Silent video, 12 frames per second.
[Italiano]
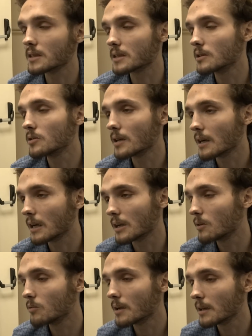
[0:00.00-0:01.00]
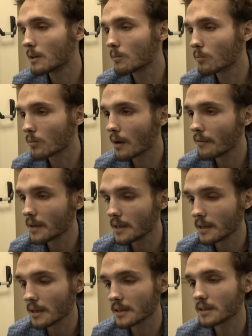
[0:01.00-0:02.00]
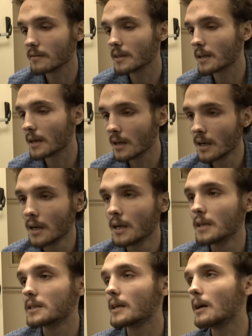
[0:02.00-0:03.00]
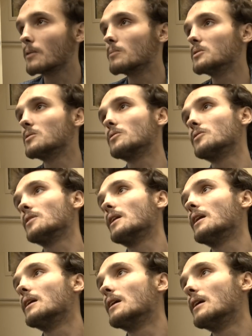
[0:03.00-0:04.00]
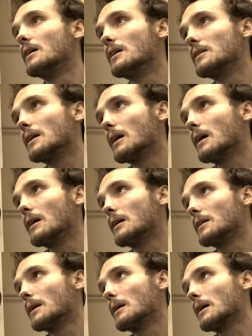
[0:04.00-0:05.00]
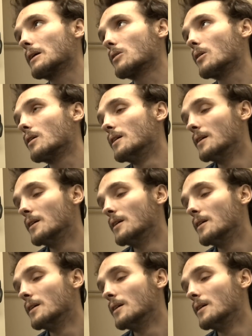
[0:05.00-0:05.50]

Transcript: la stagione a chiudere del tutto la ferita si vedrà se hanno bisogno della, della, della, della, to,